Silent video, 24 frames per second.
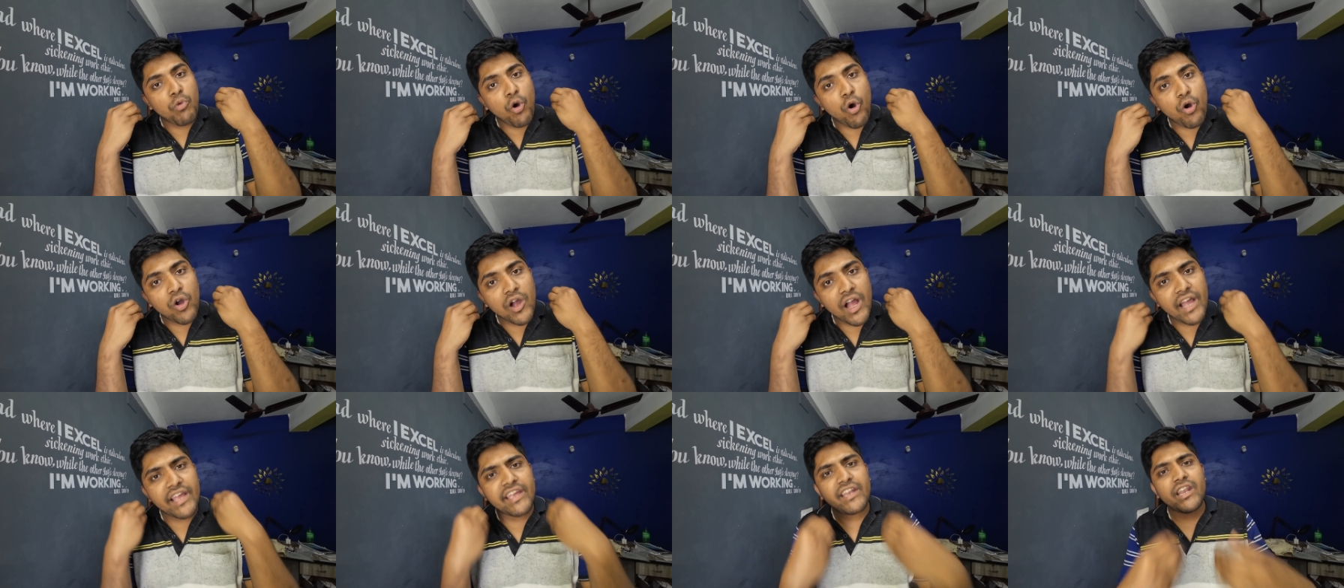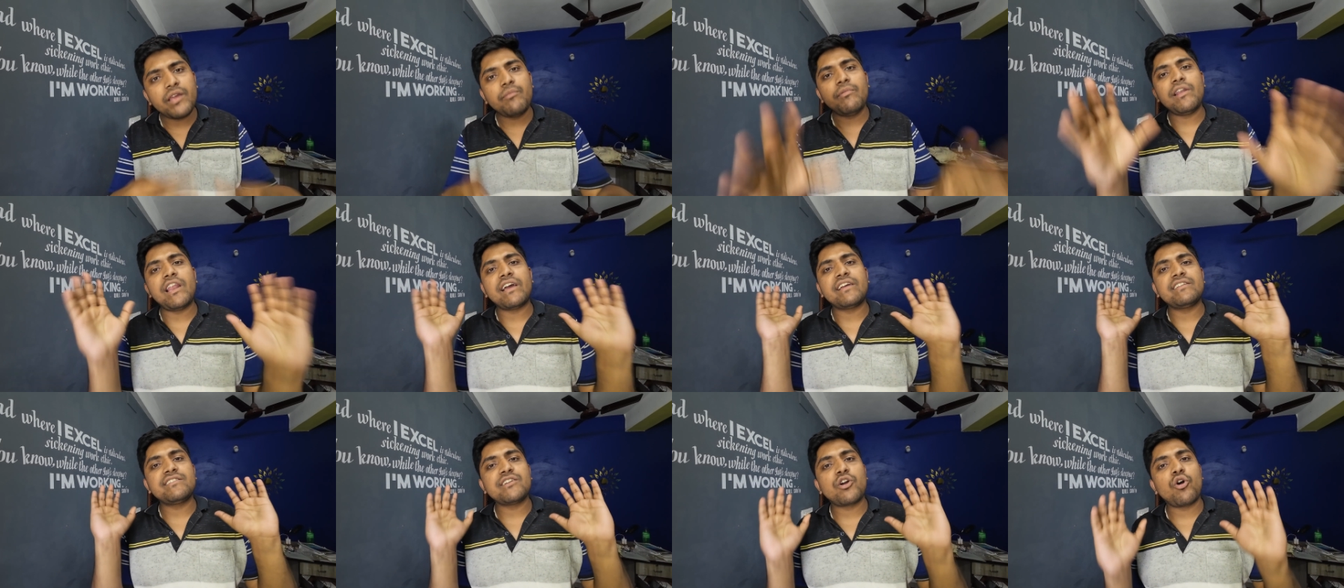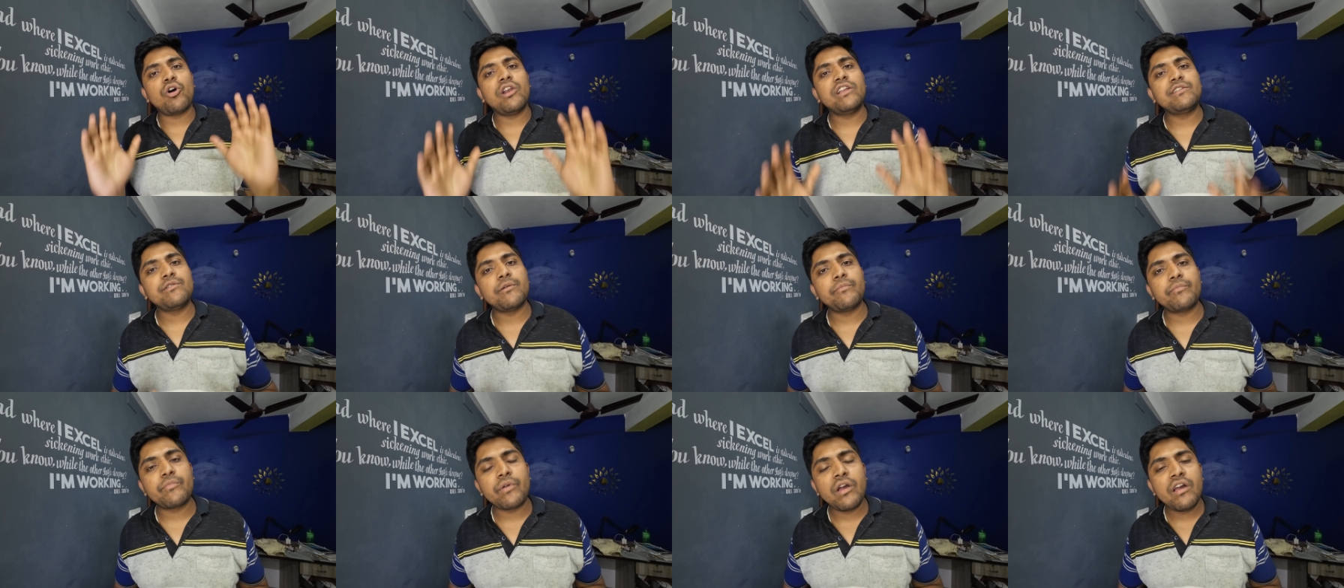मौका ही नहीं मिला किसी
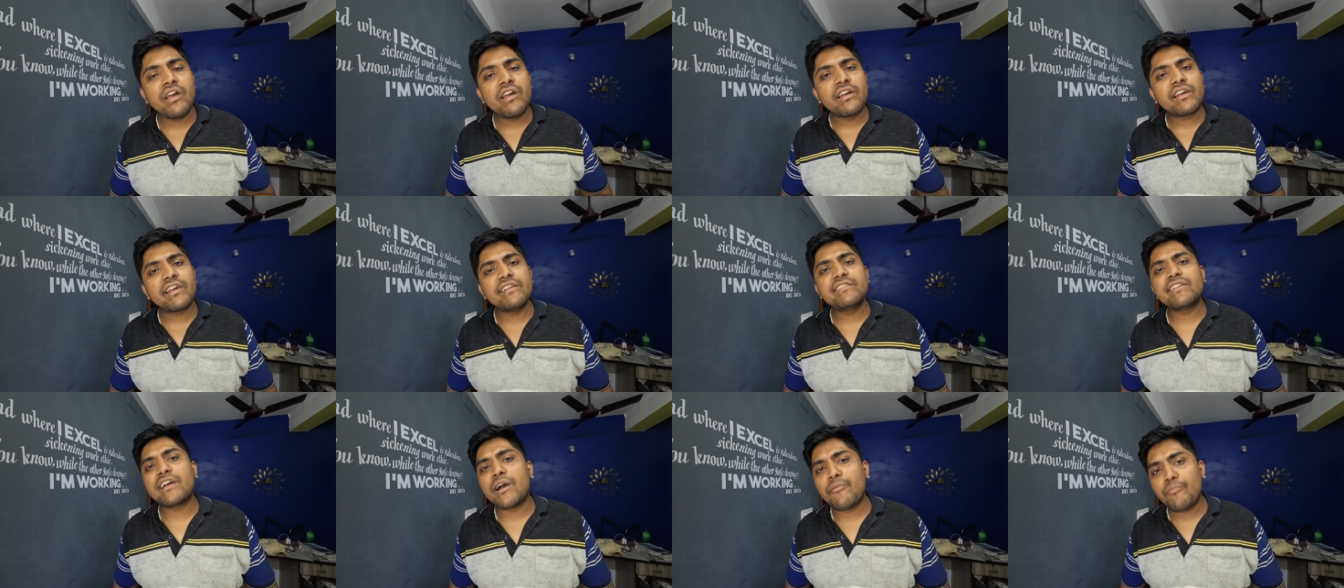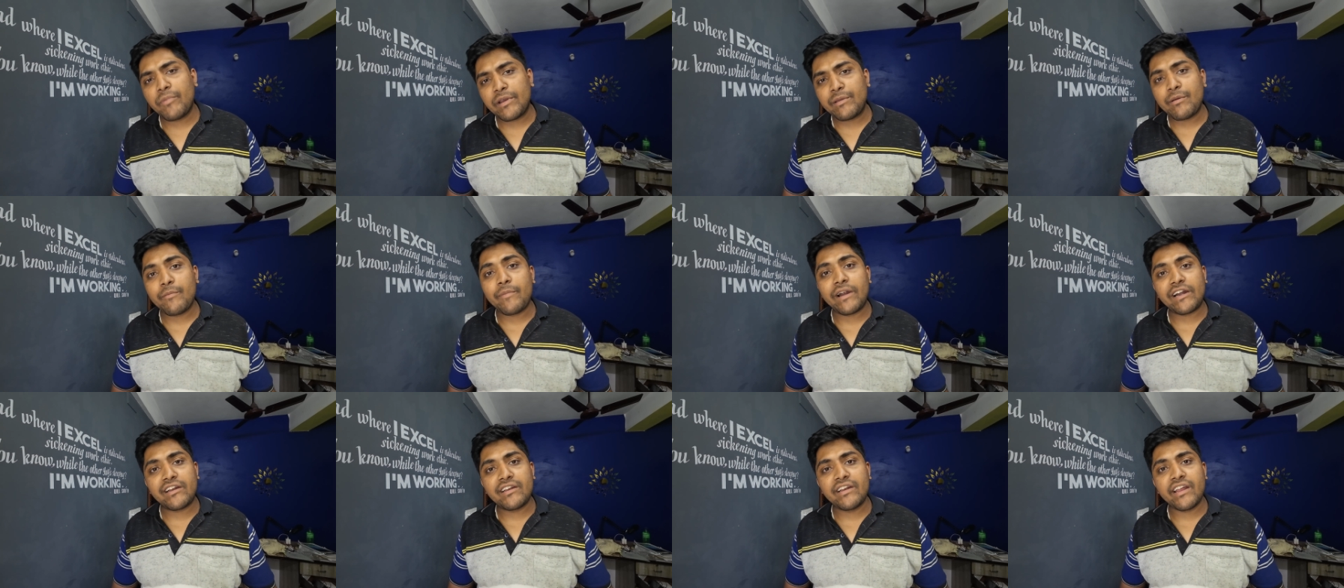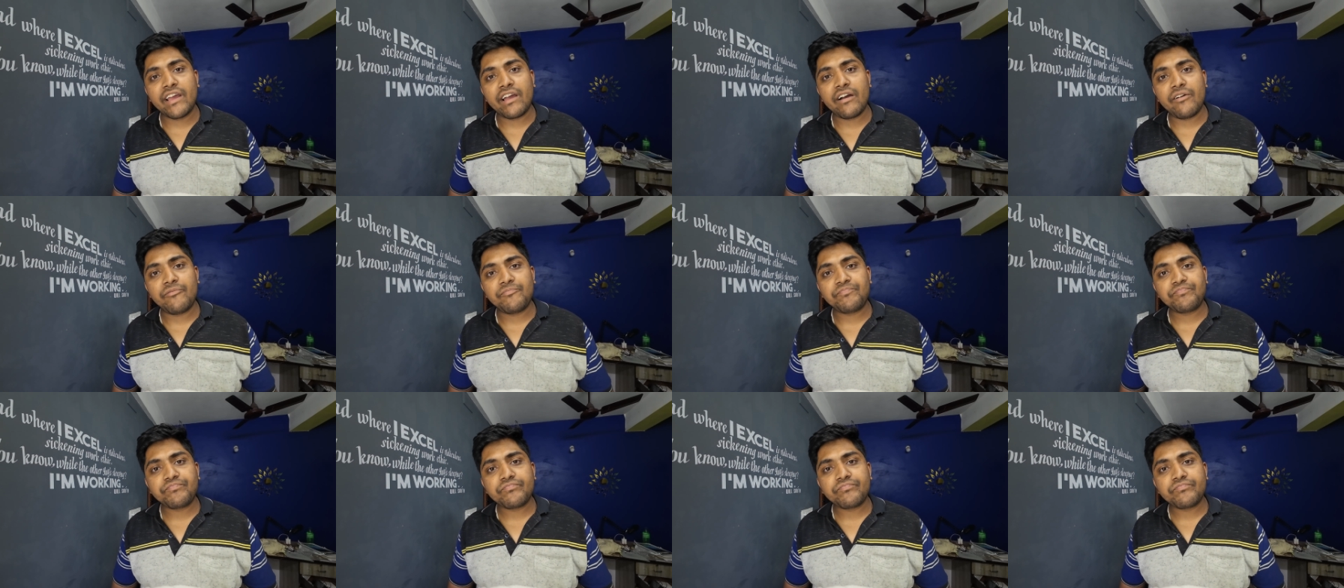कॉलेज में किसी कंपनी में बैठने का